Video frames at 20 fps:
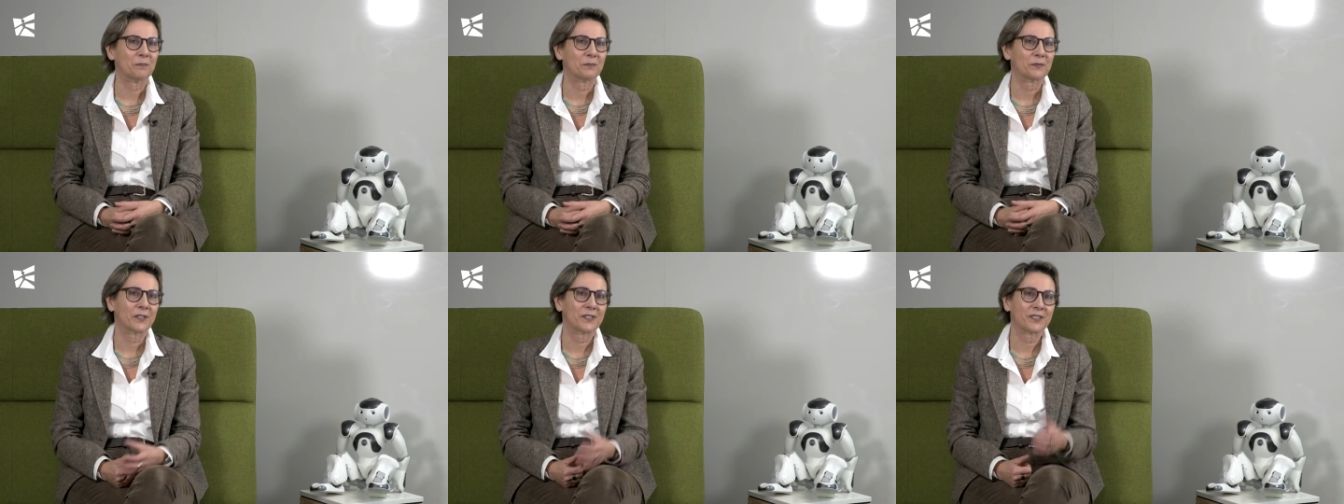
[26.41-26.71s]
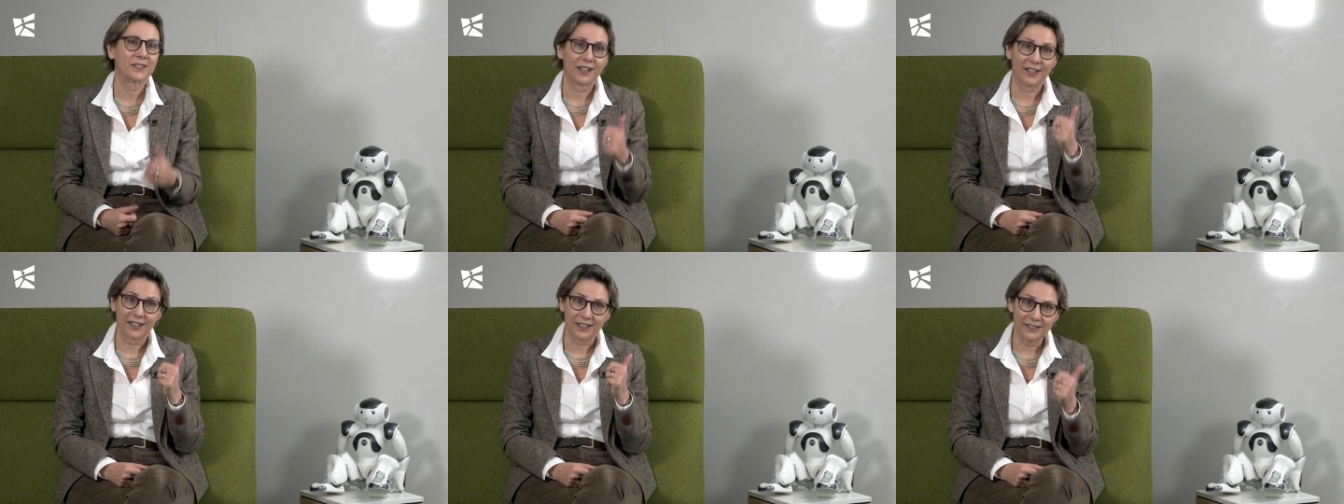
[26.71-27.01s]
Das
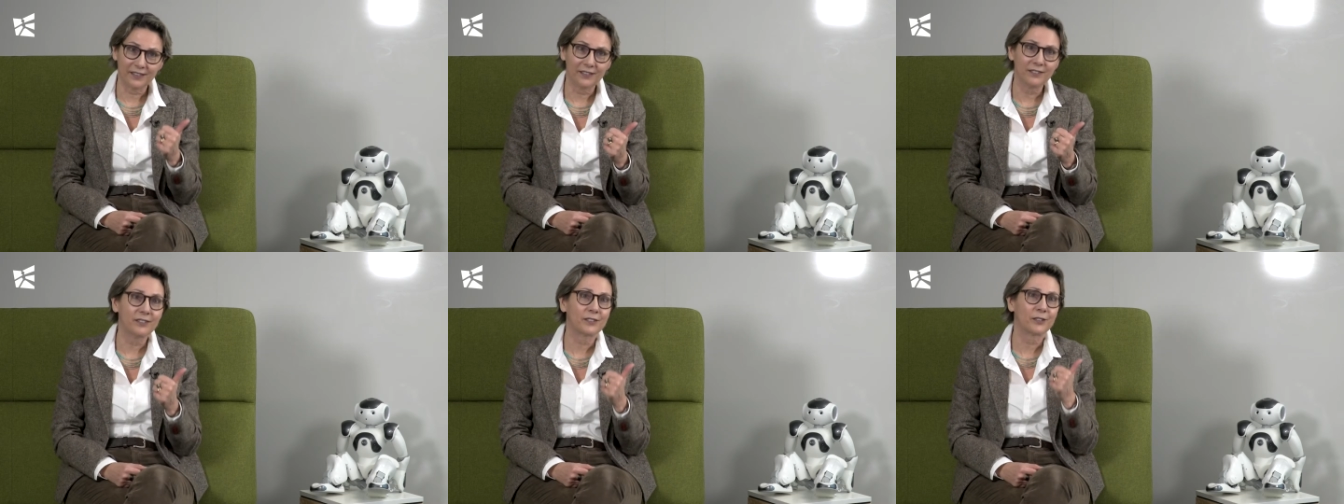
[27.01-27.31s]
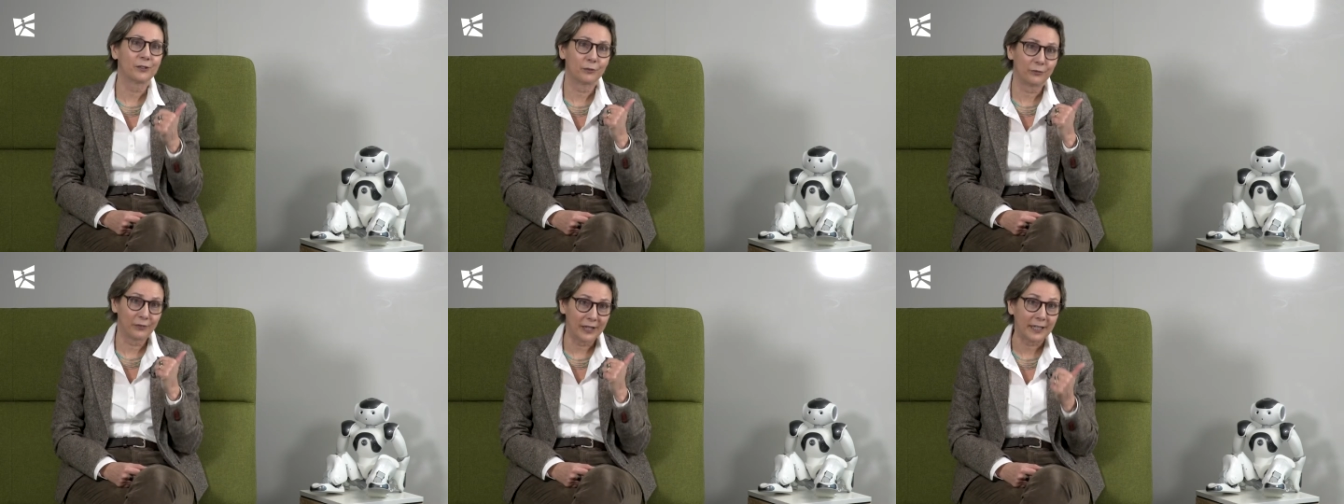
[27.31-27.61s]
eine
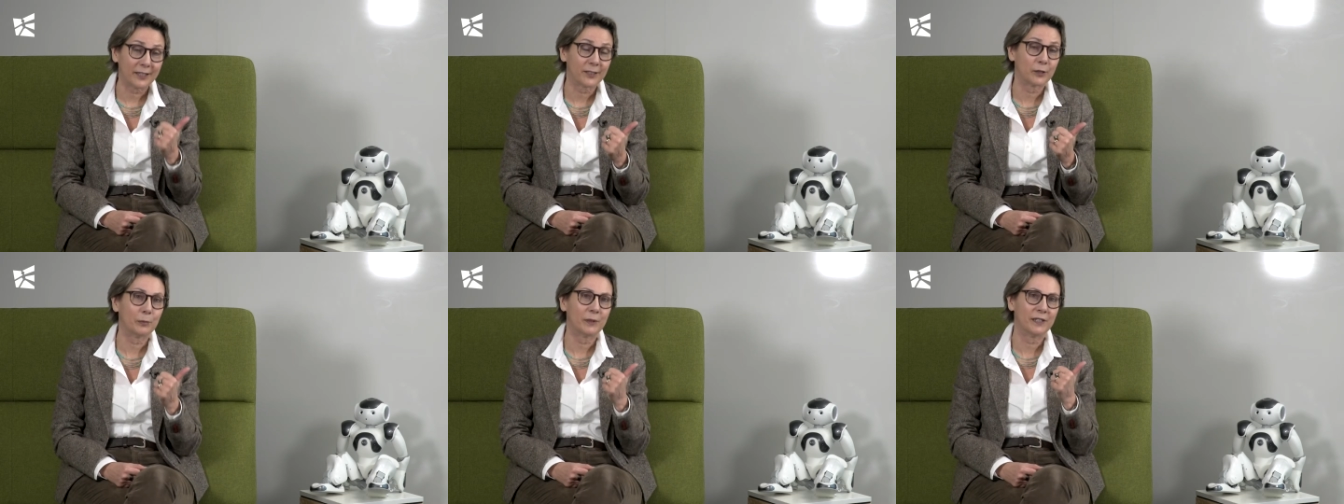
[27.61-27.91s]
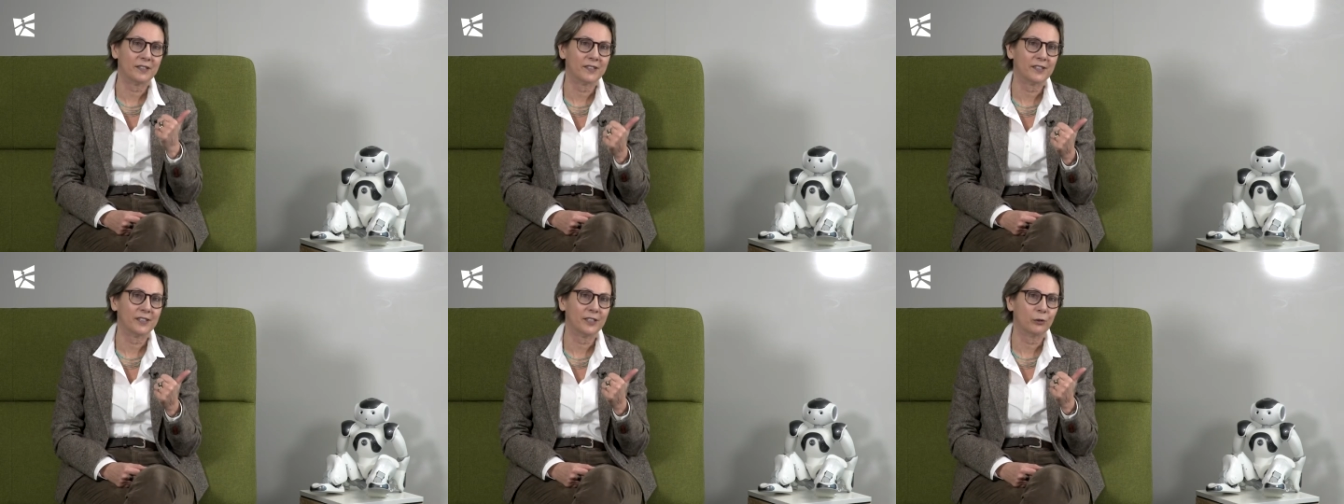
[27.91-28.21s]
ist
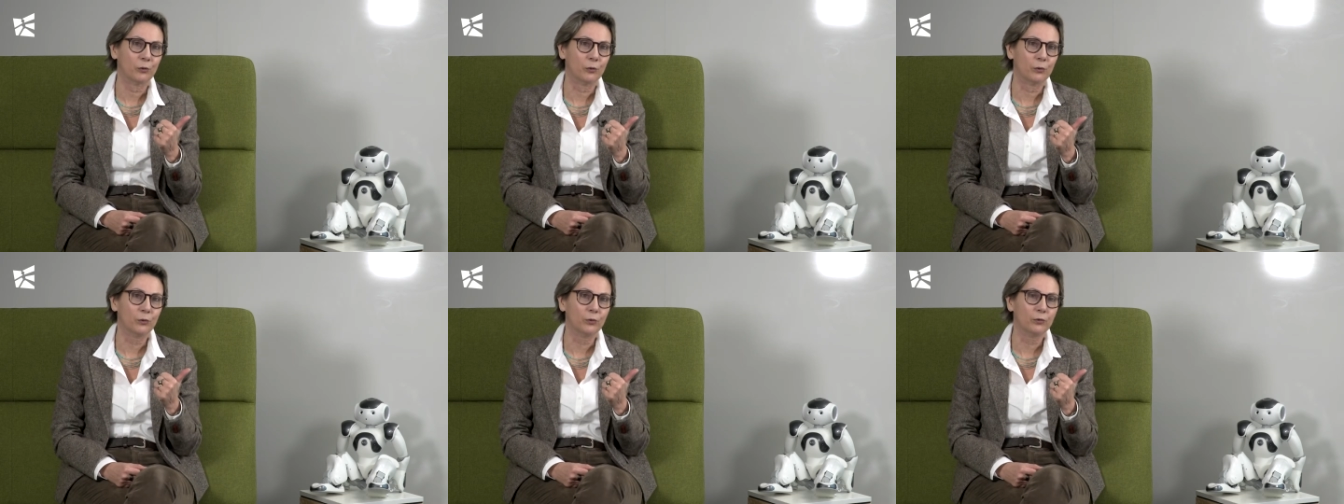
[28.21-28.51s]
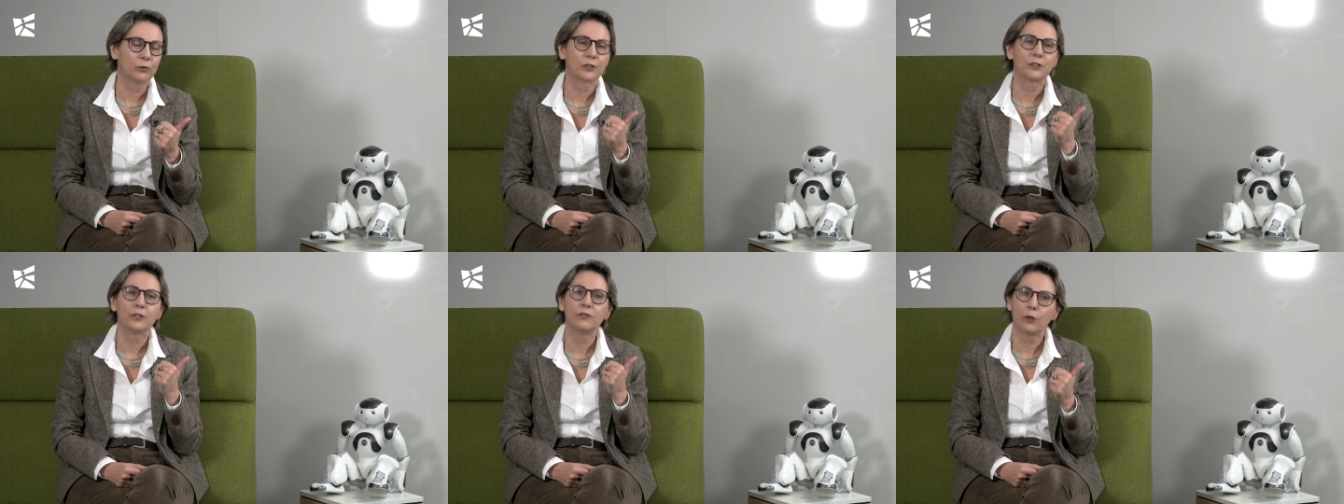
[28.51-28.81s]
Flexibilisierung.
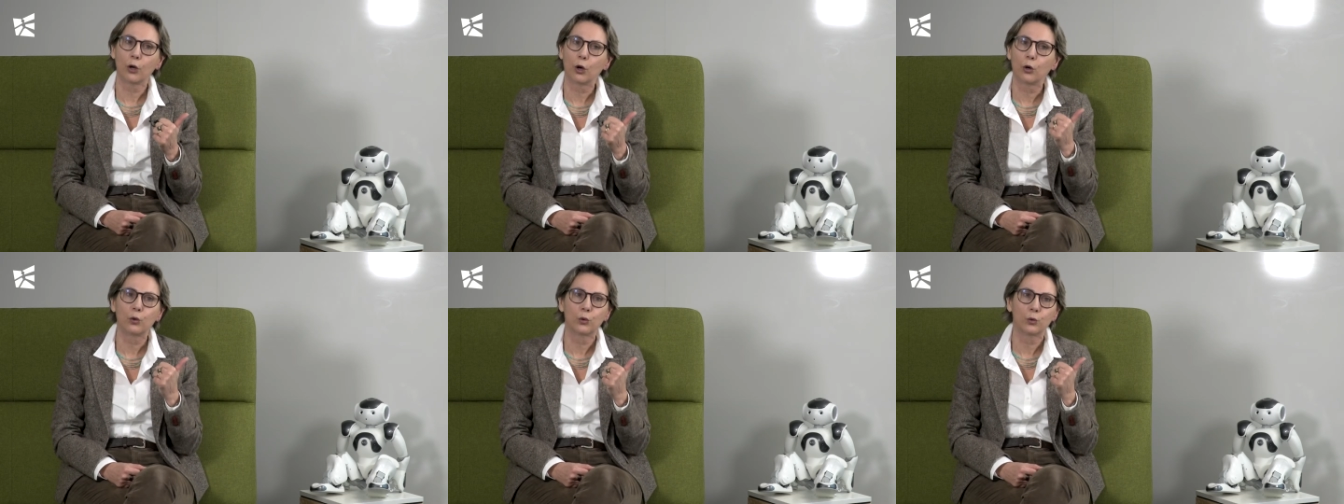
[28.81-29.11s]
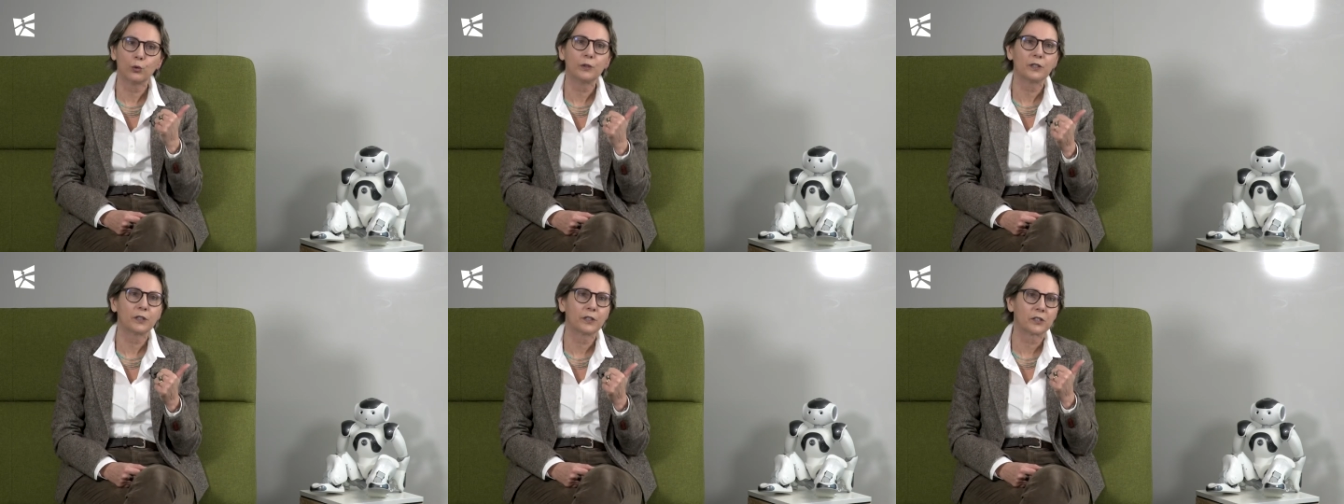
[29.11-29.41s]
Da sind wir auch
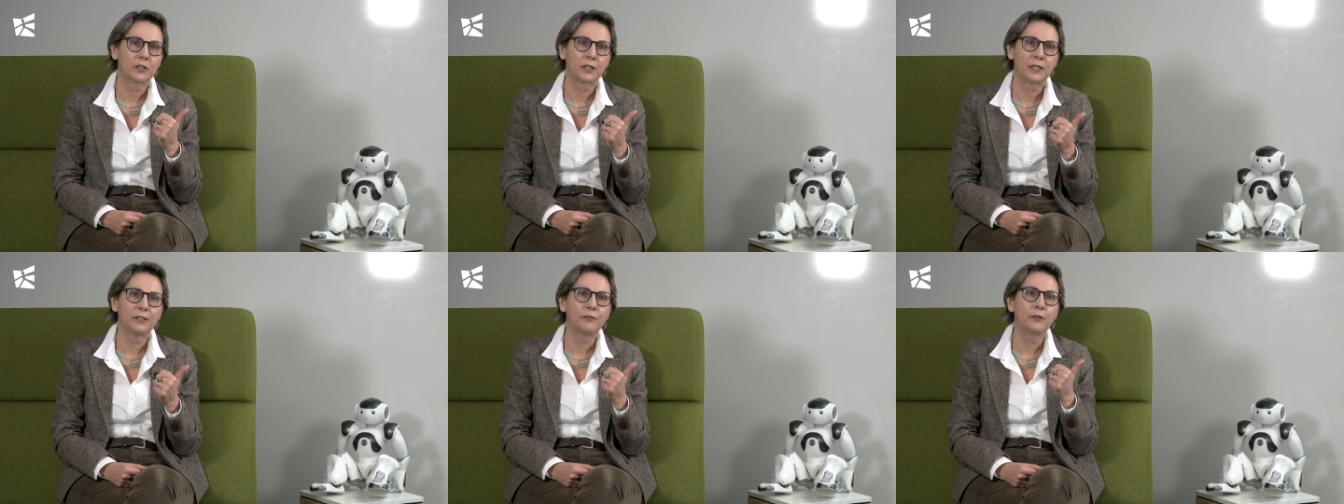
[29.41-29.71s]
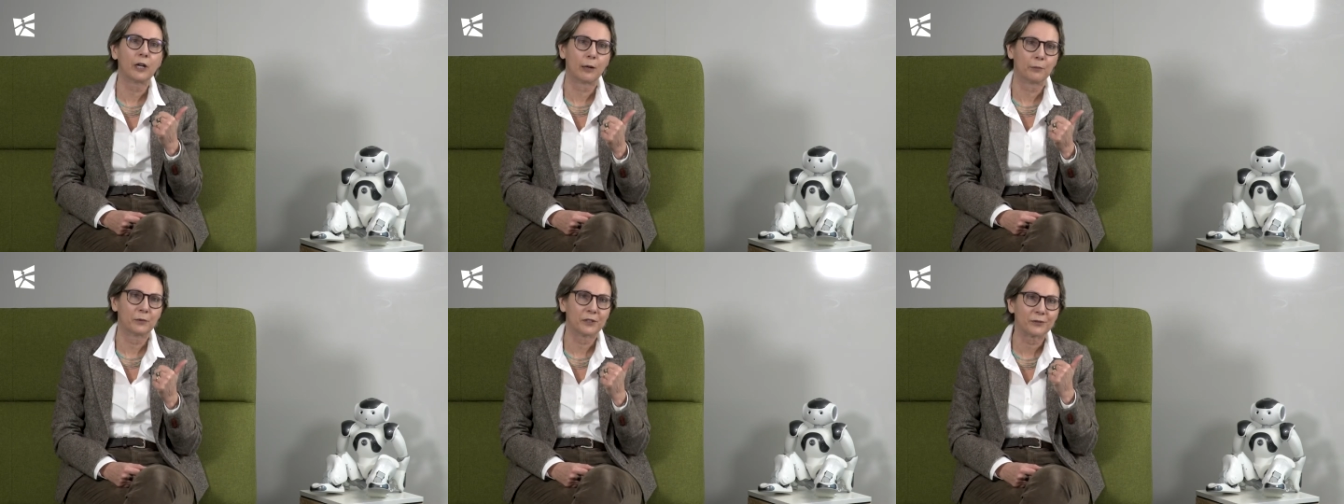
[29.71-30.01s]
gut gestellt.
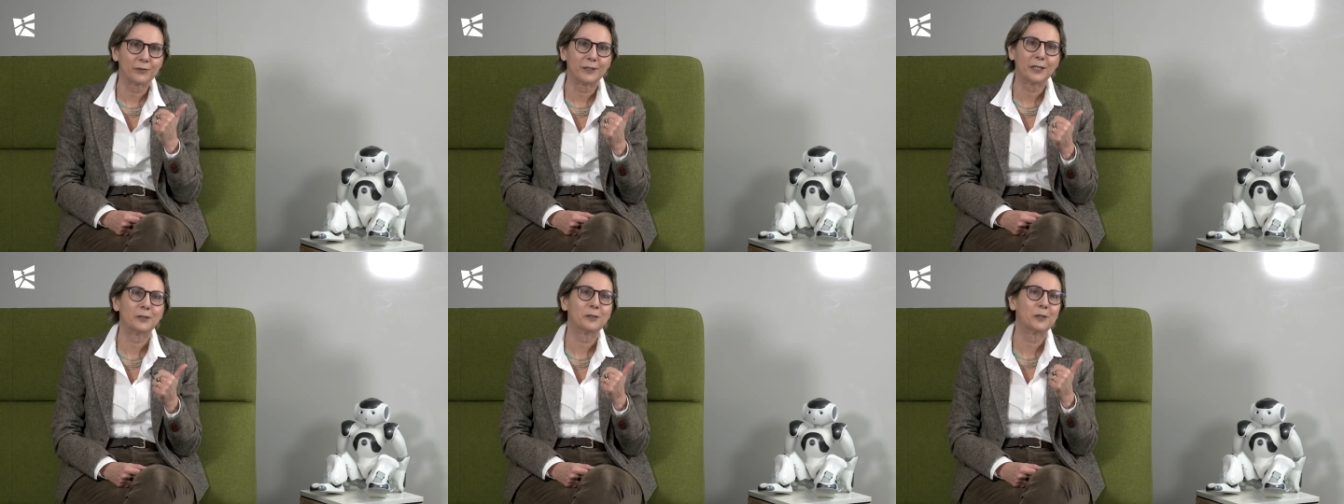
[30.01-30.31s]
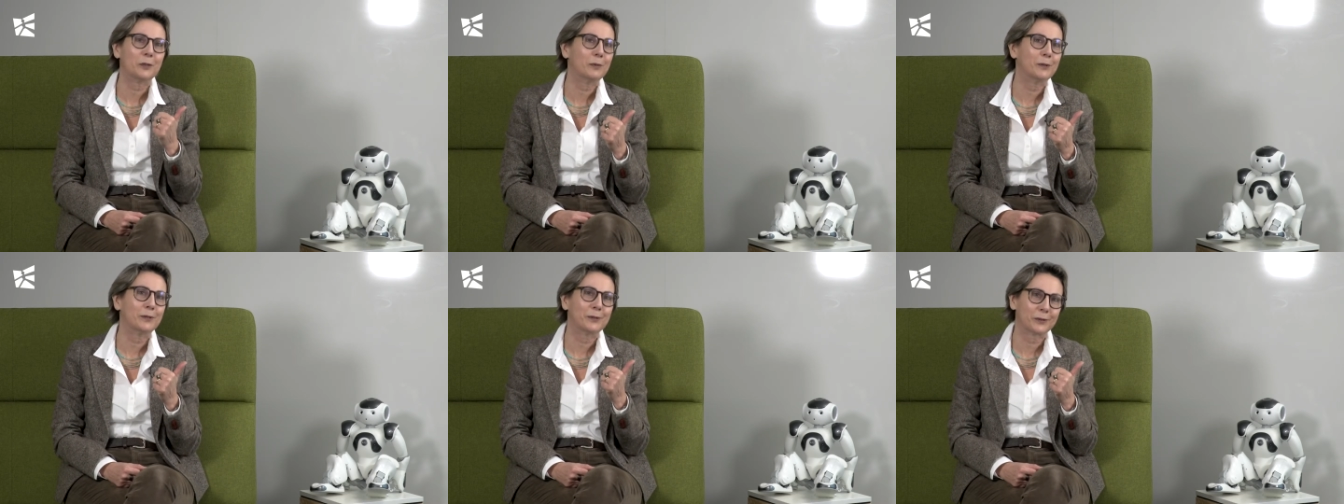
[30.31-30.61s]
Wir haben das
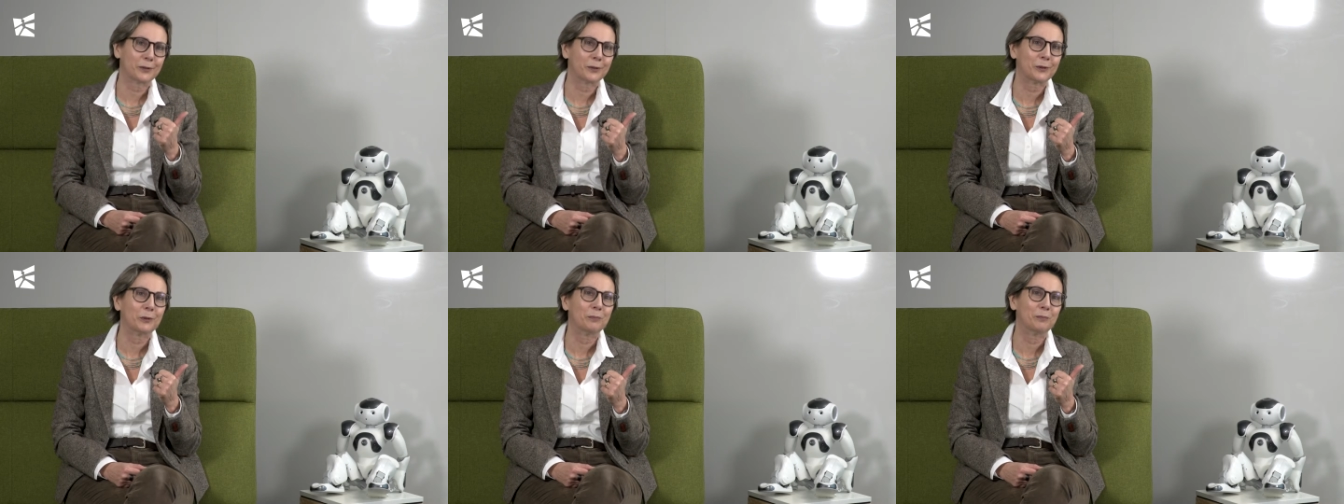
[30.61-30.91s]
flexibelste